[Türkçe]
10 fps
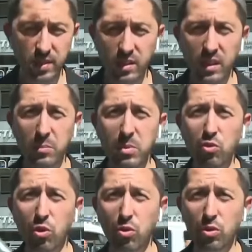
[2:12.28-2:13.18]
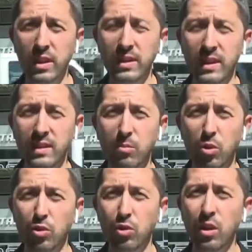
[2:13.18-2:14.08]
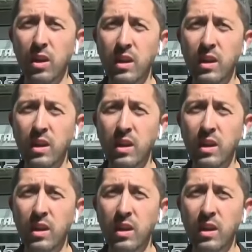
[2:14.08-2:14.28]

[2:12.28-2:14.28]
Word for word: Birçok konuya değindi Mourinho. E,